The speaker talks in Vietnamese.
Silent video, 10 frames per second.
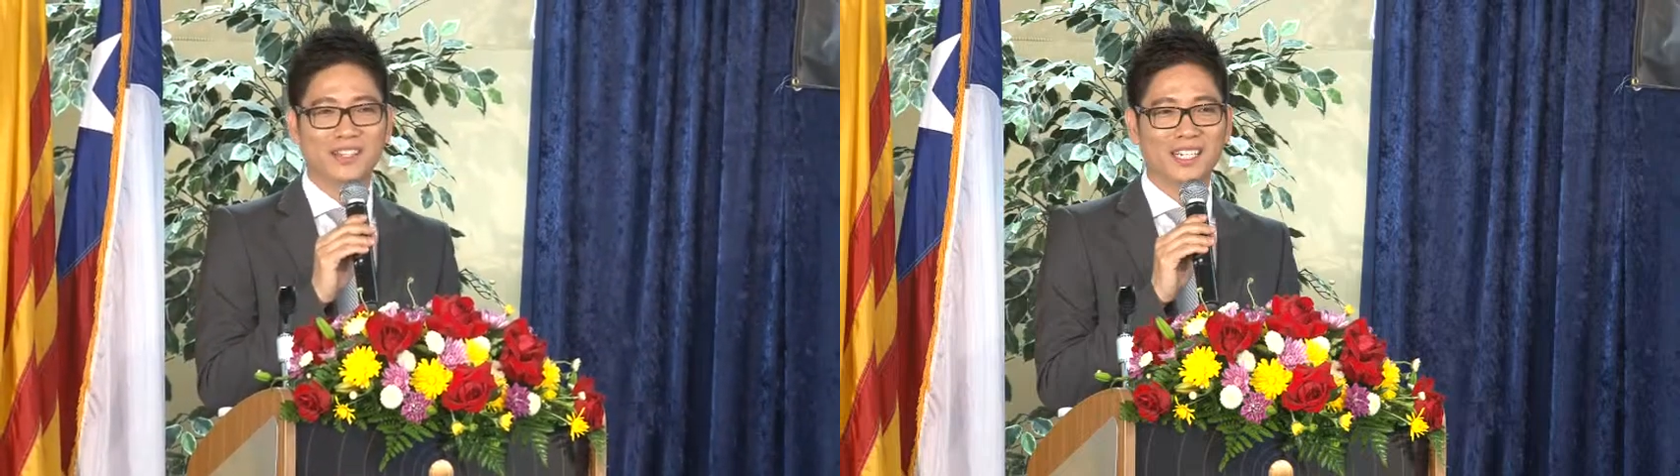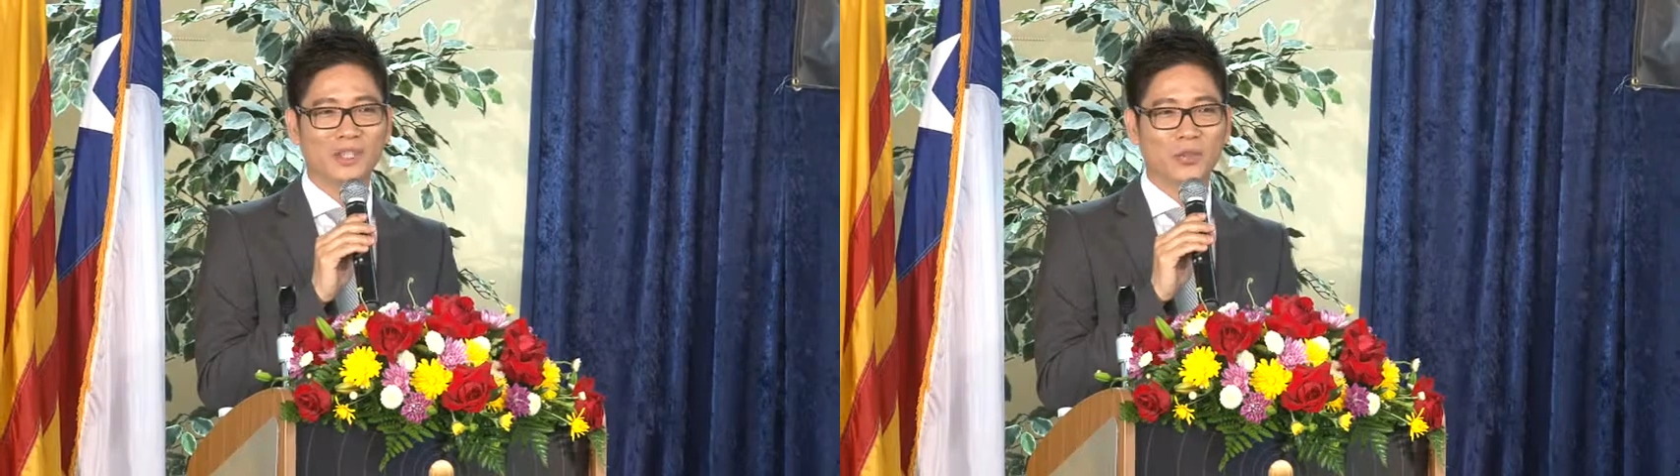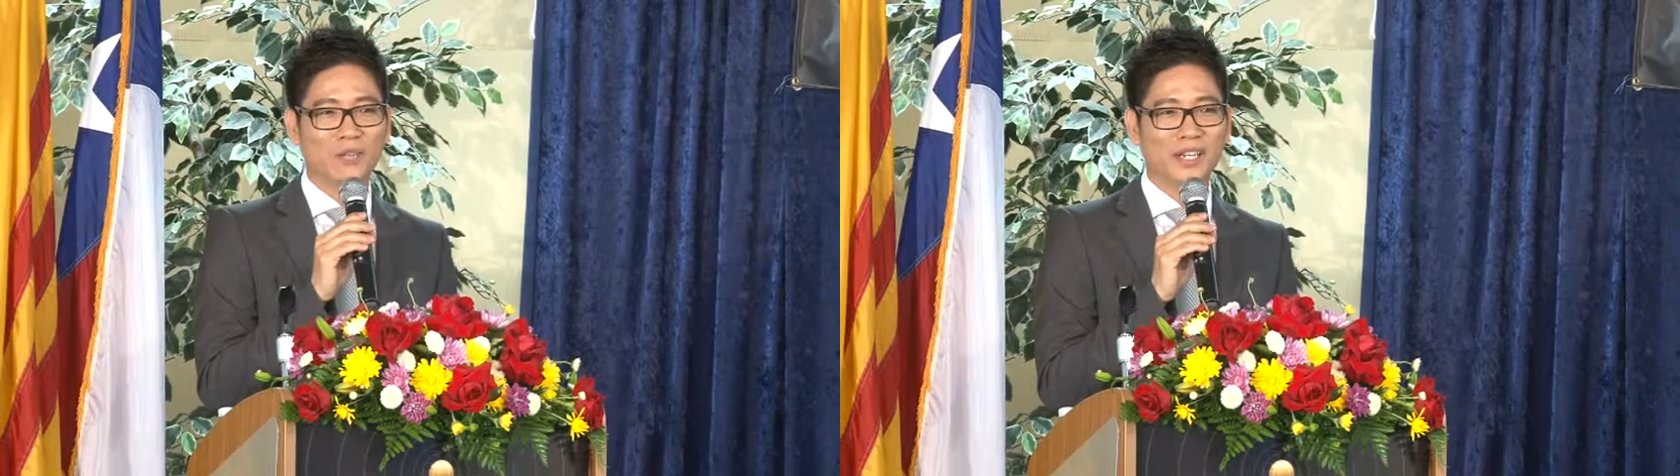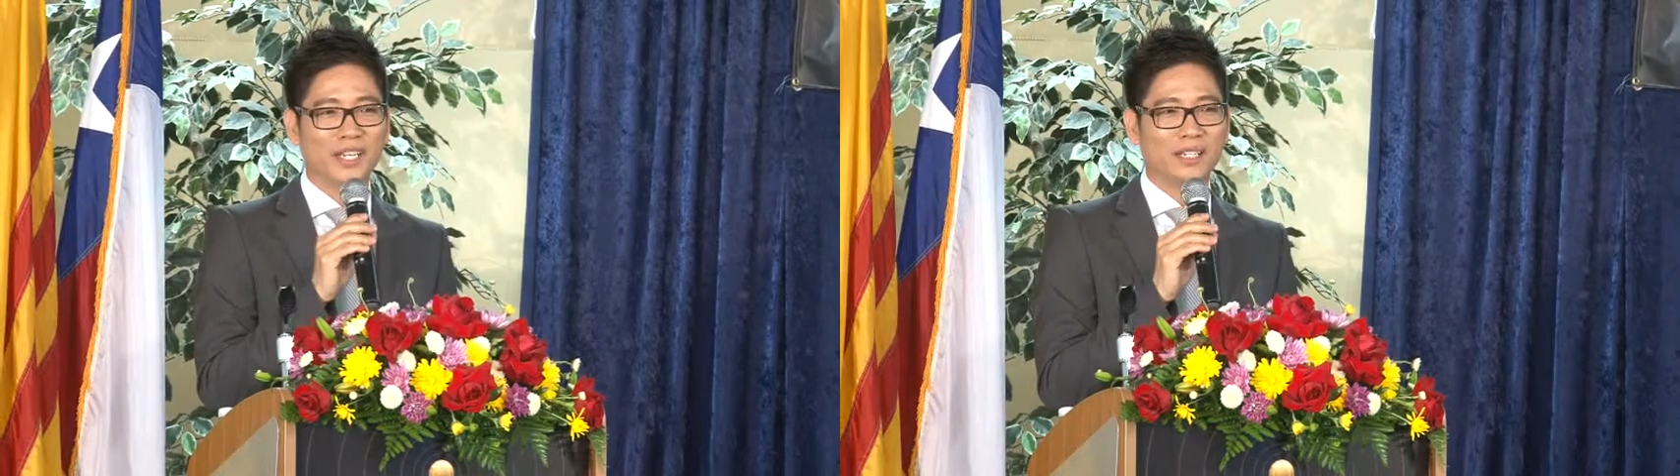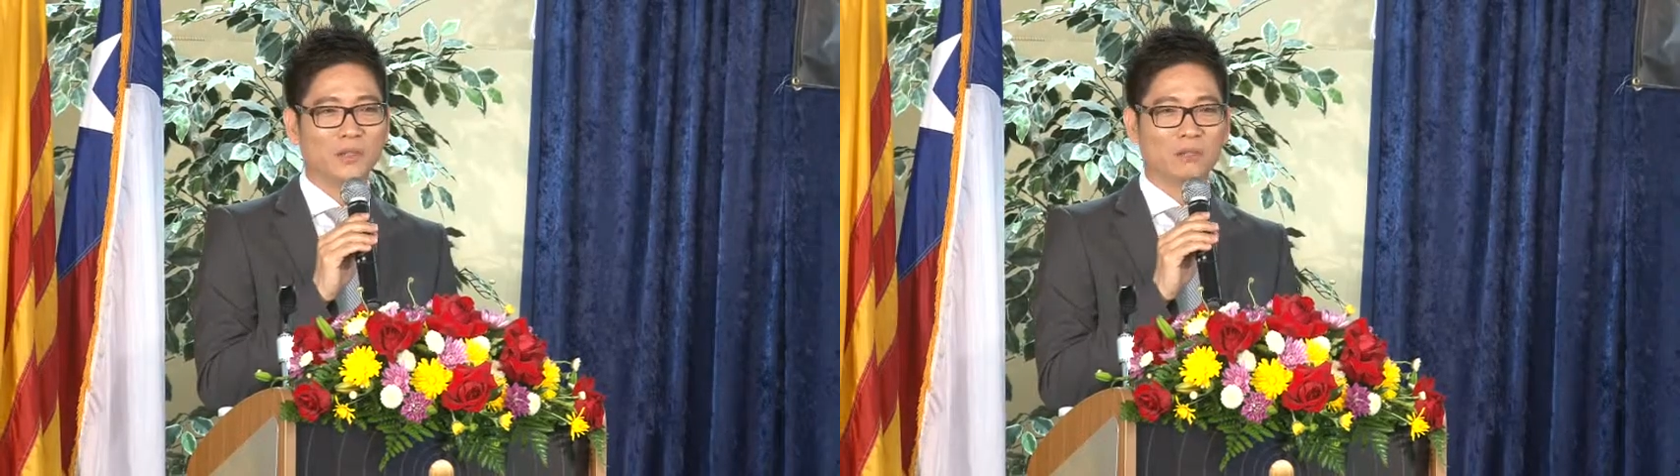kính thưa quý
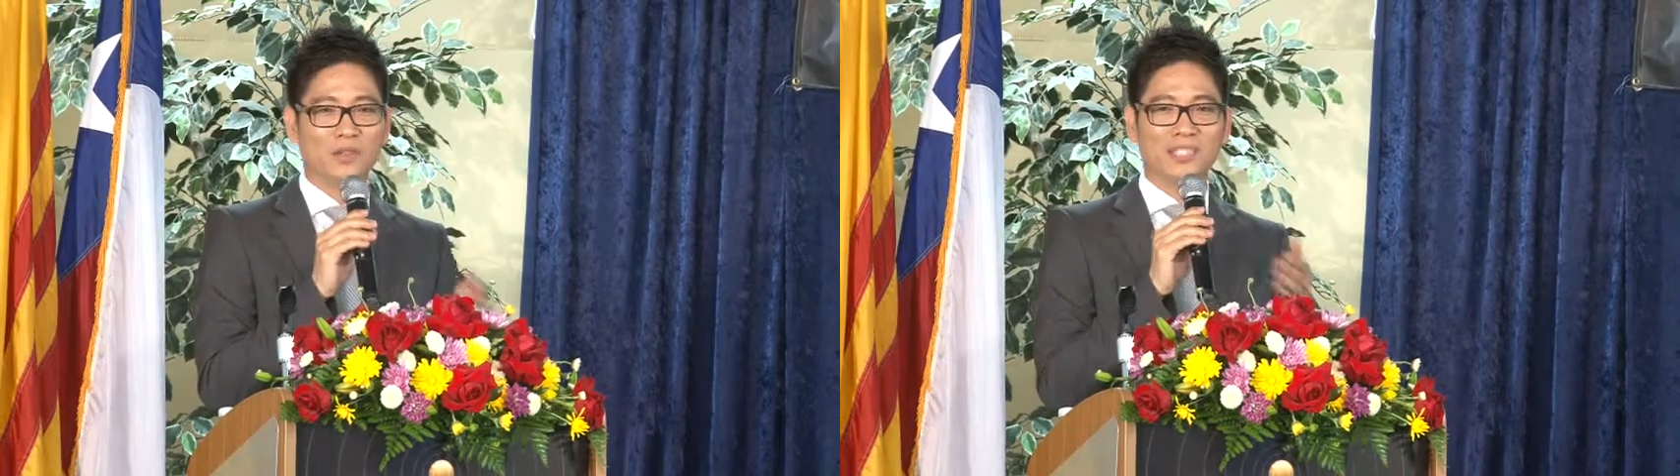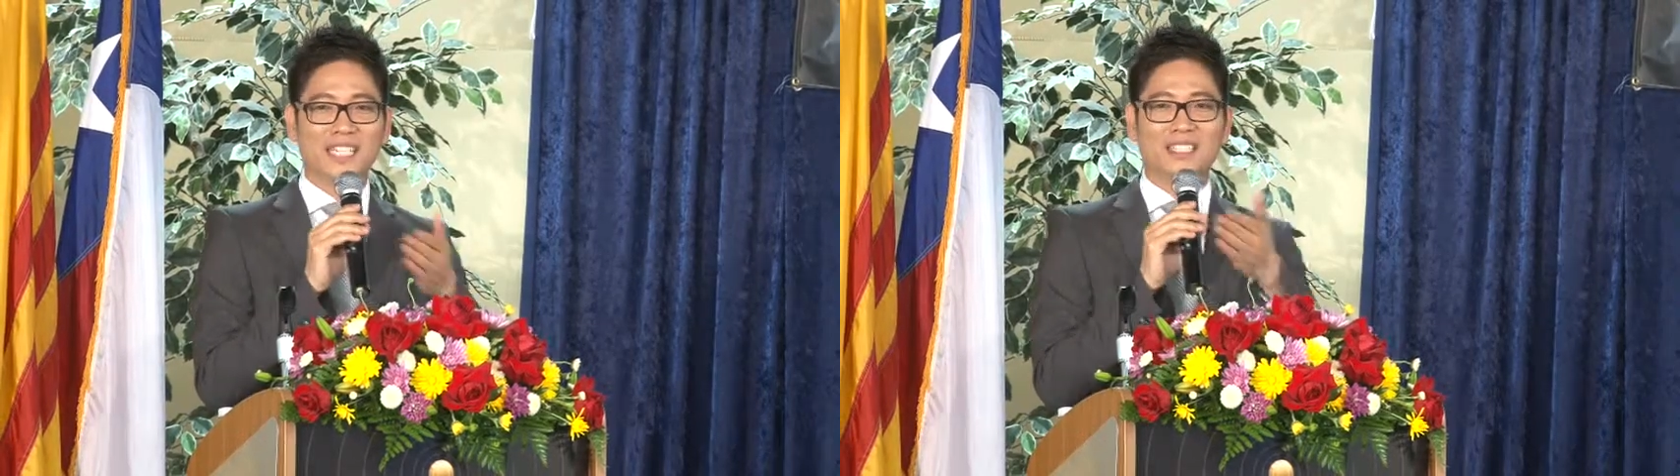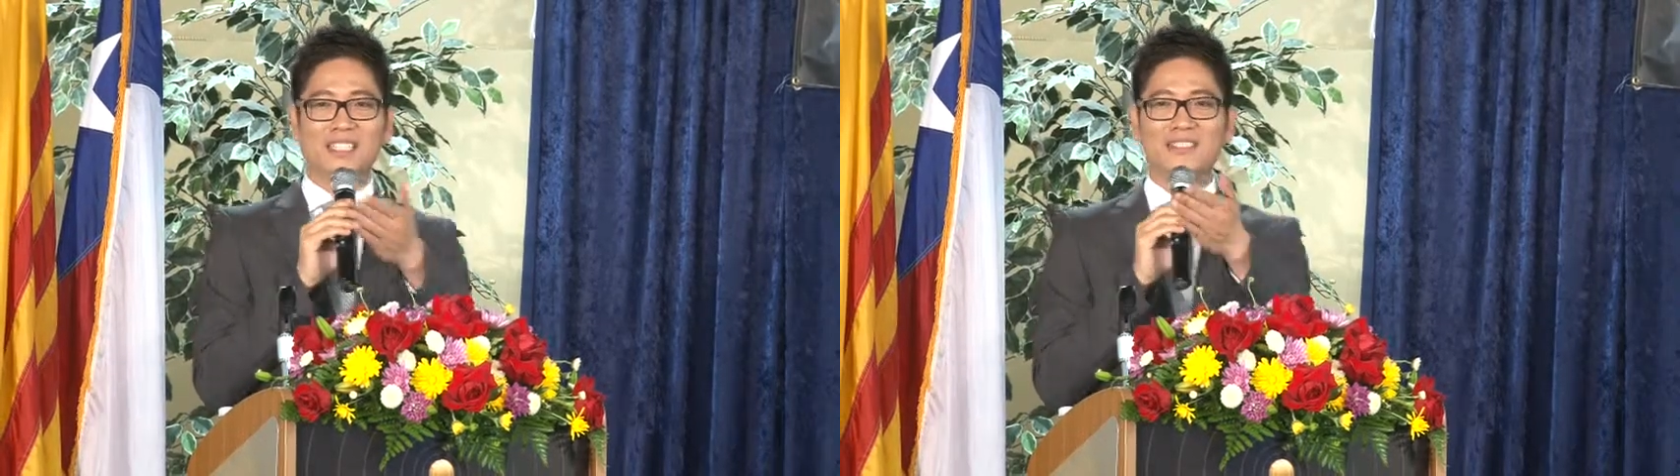vị chúng tôi nhìn ở